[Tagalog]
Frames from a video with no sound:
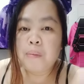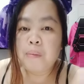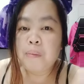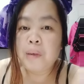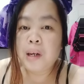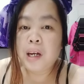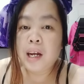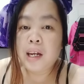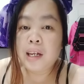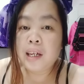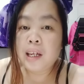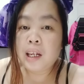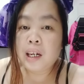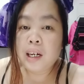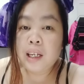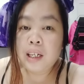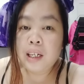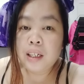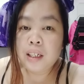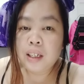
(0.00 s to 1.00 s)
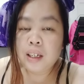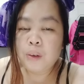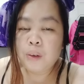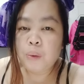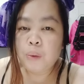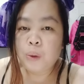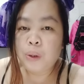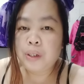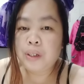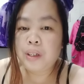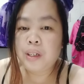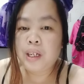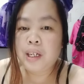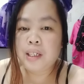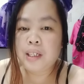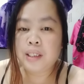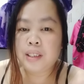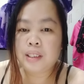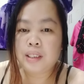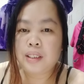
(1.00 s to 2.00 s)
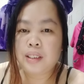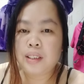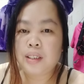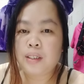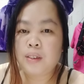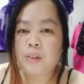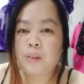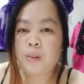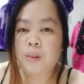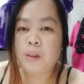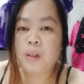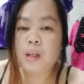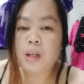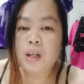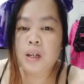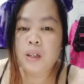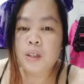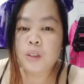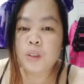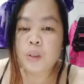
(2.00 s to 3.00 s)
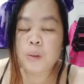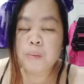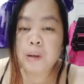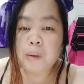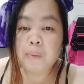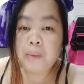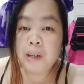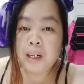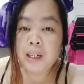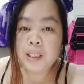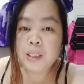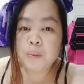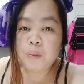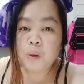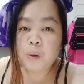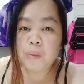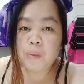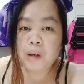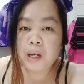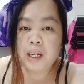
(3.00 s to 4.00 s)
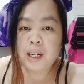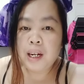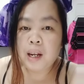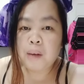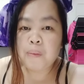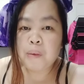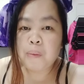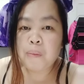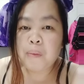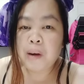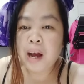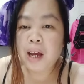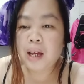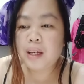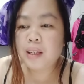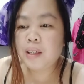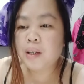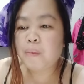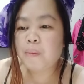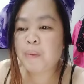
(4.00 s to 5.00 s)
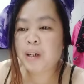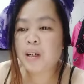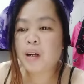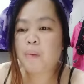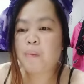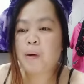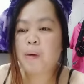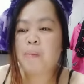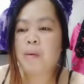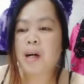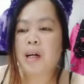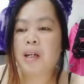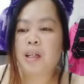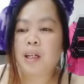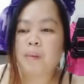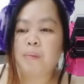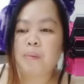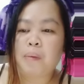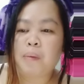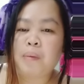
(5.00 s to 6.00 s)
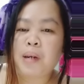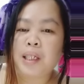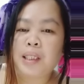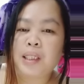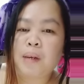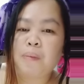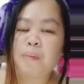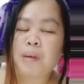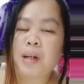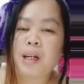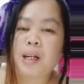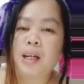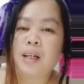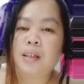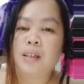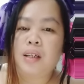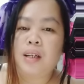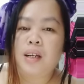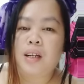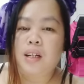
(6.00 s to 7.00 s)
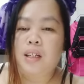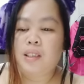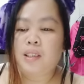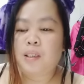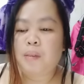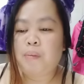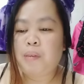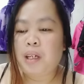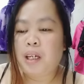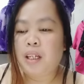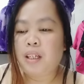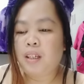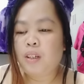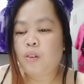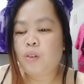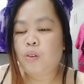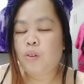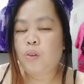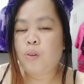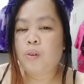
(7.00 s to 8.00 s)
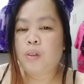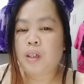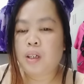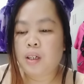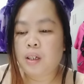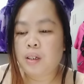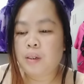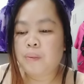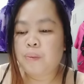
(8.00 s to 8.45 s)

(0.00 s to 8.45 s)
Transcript: mga green na wordings, no? So, mabilis po ma mail ang babae niyan pag nababa, nagbabasa pa lang. Sabihin ni Dudong na,